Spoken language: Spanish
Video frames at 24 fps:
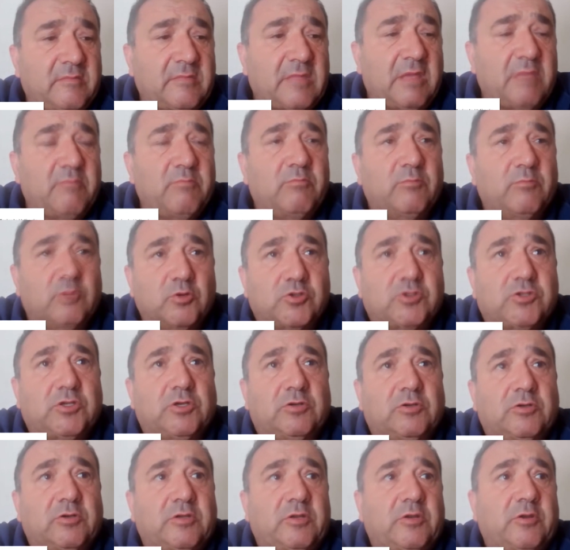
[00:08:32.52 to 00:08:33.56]

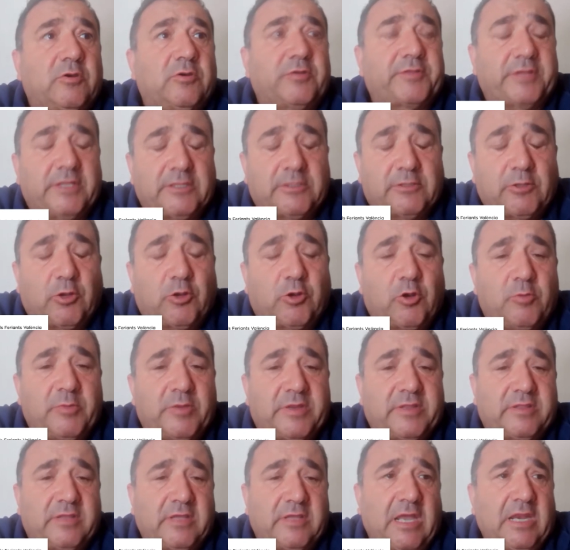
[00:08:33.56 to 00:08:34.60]
muchos los centros
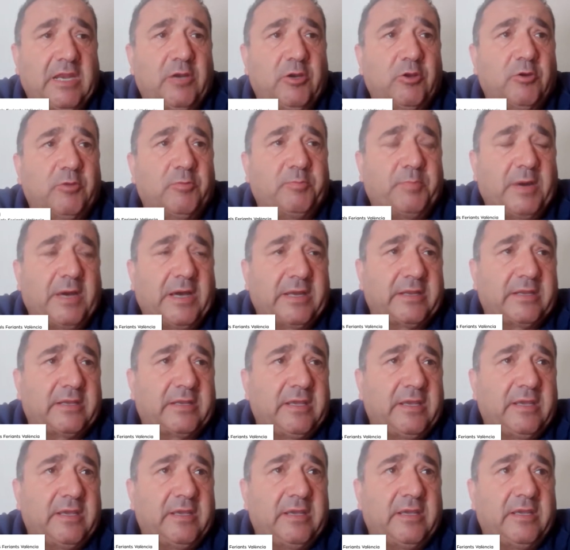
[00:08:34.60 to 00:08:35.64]
comerciales, los
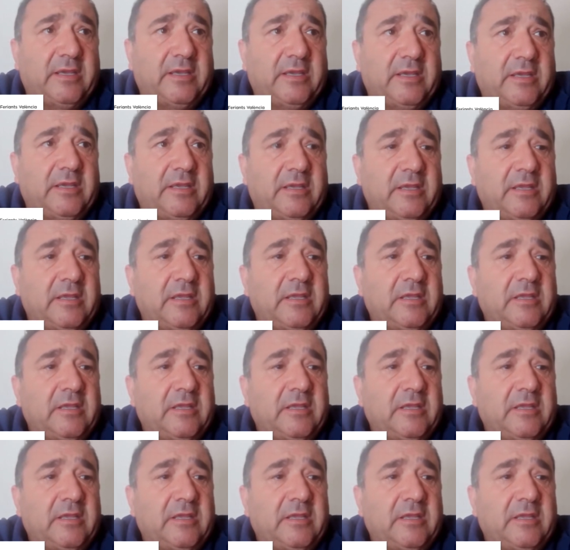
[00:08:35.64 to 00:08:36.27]
parques